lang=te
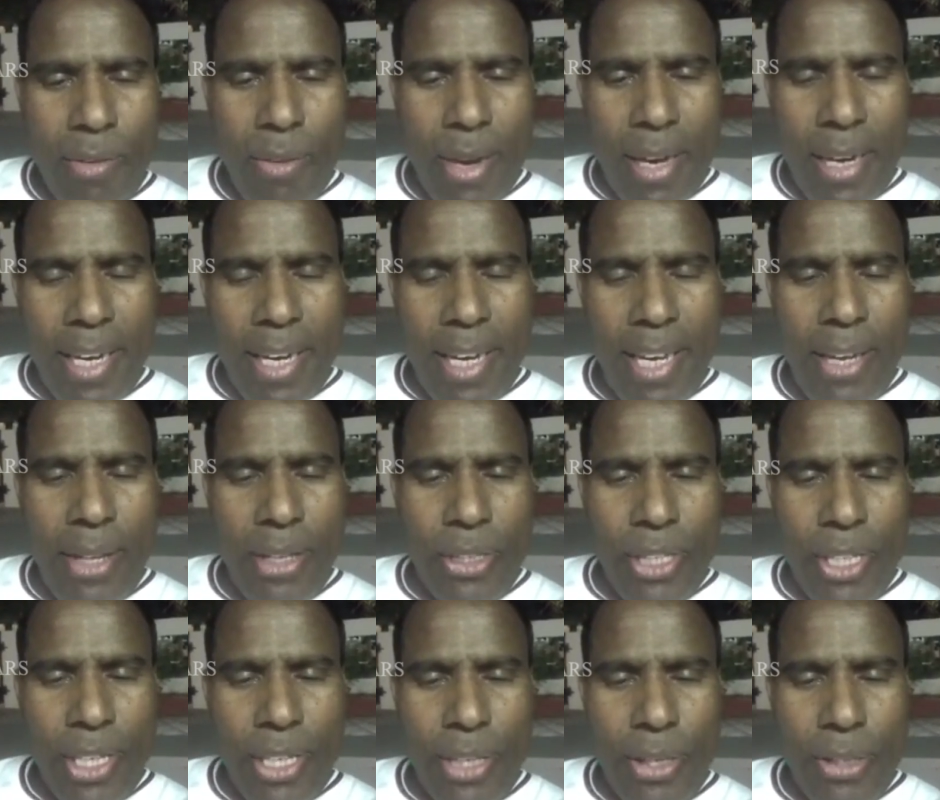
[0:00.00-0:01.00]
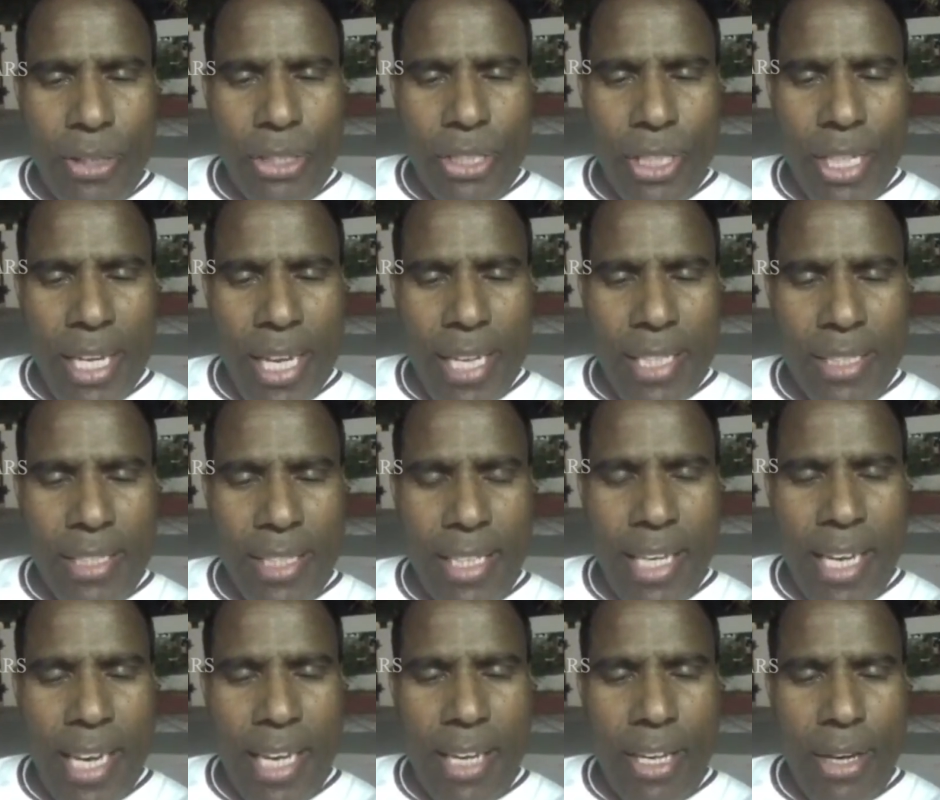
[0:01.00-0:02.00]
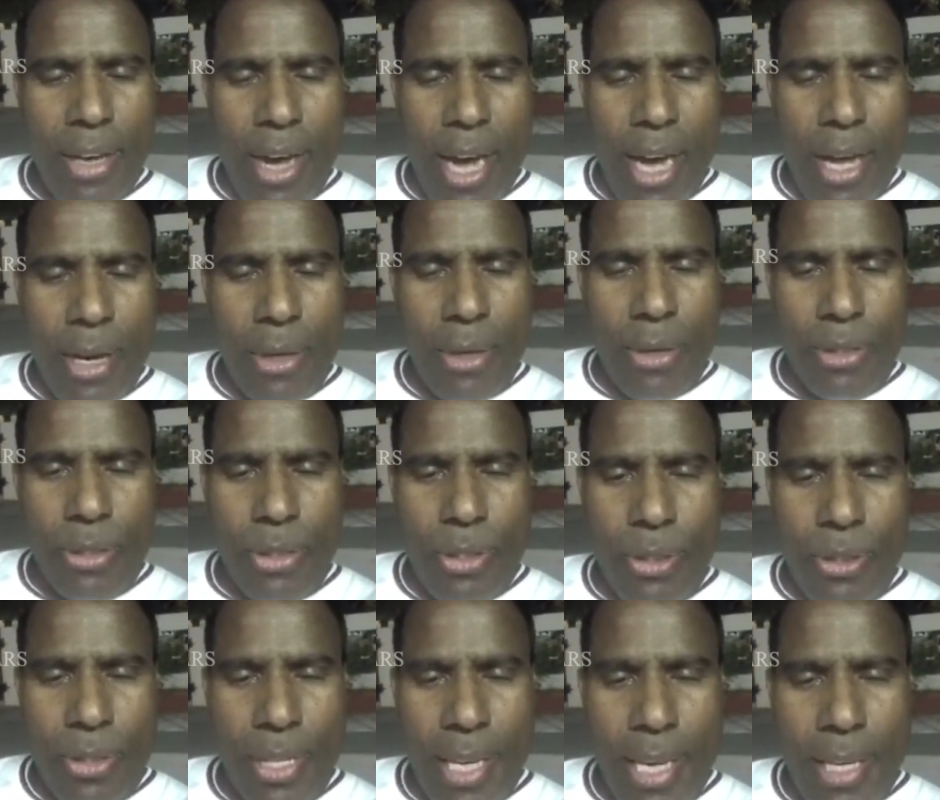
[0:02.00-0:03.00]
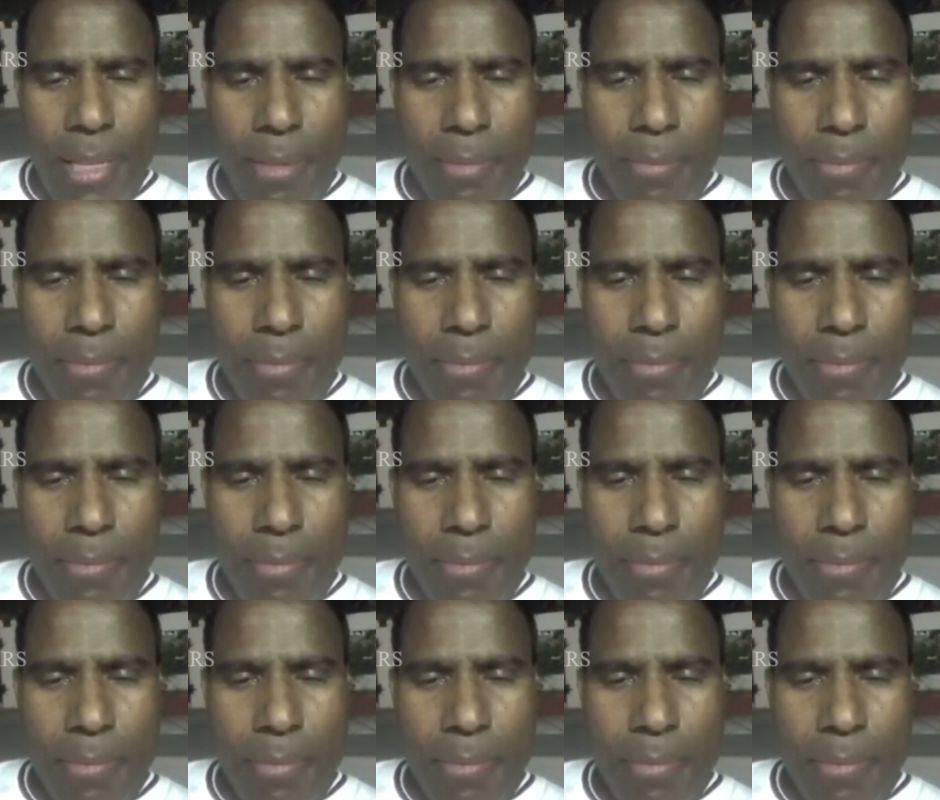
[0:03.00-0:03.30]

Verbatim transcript: వన్ డేలో తిరిగి వచ్చా శ్రీలంకలో ఆరు రోజులున్నా